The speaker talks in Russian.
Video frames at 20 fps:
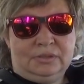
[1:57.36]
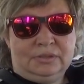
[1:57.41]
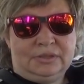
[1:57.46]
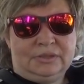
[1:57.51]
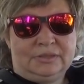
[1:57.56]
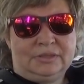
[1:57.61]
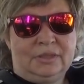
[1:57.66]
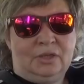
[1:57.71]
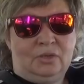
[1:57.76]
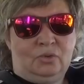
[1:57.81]

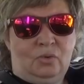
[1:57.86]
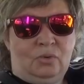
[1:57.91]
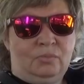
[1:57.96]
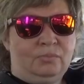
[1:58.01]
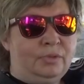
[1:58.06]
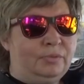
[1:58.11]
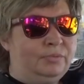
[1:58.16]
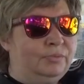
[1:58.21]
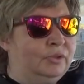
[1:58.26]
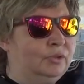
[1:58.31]
со
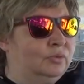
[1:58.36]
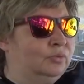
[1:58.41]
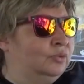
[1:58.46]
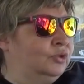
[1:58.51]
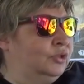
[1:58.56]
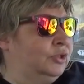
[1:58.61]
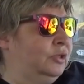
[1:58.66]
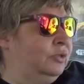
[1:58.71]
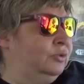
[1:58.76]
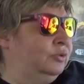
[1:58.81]
знакомыми
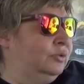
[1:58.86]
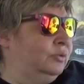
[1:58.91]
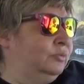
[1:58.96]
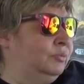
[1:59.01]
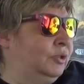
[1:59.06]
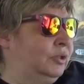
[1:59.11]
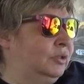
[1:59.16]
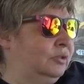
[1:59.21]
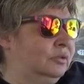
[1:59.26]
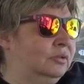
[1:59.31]
уже
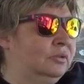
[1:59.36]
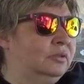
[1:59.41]
людьми,